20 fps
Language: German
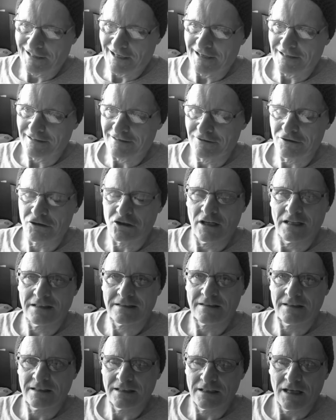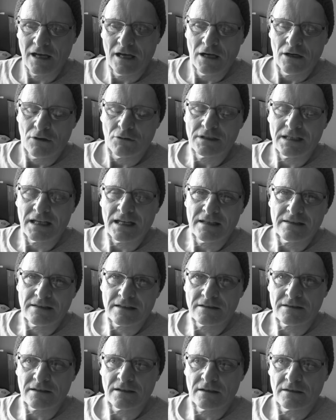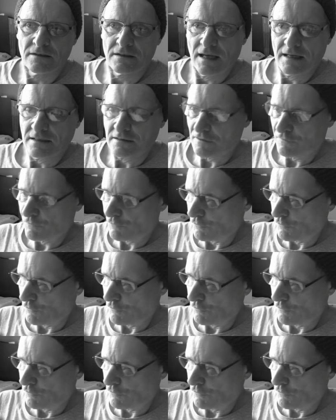drastisch letztlich. Und ich lese jetzt den Text